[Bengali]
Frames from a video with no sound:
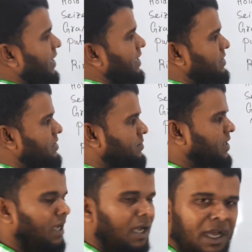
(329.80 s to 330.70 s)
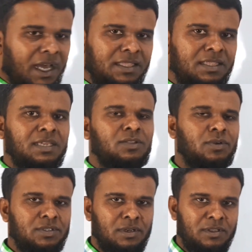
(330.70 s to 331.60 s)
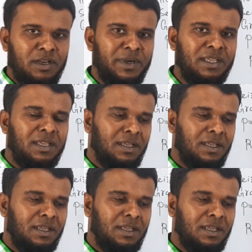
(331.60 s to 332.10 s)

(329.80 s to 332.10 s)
হ্যান্ড মানে হাত দিয়ে ধরেছিল তার মানে